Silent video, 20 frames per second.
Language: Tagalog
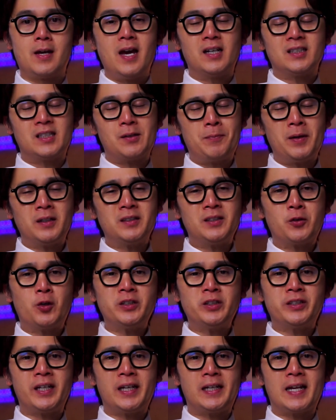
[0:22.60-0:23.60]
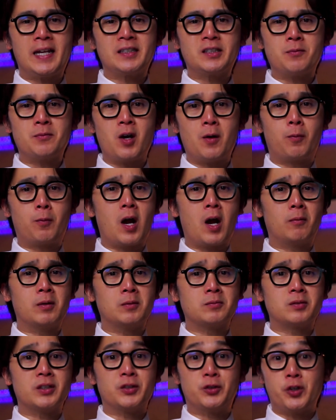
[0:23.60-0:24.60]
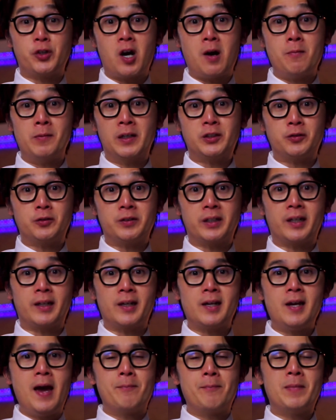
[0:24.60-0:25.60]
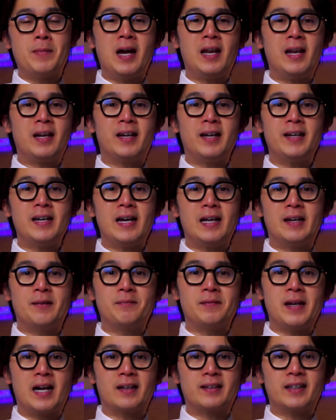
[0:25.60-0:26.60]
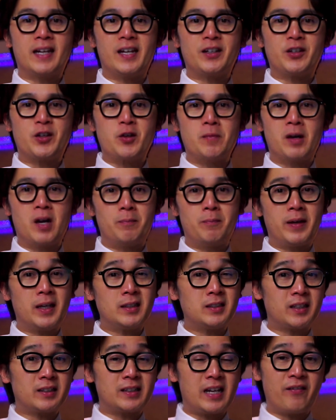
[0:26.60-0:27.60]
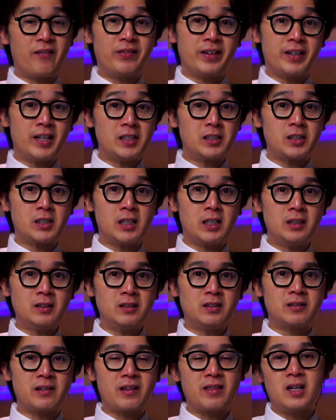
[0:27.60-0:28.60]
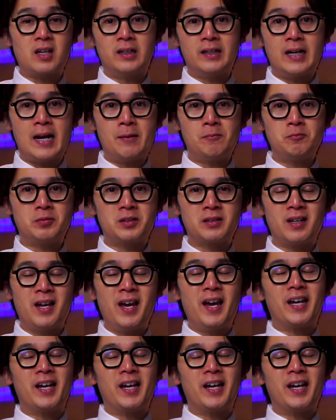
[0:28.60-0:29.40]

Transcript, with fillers: Sa pagsagot sa ilan sa mga problems sa geometry, mahalaga na alam natin yung mga basic definitions, theorems,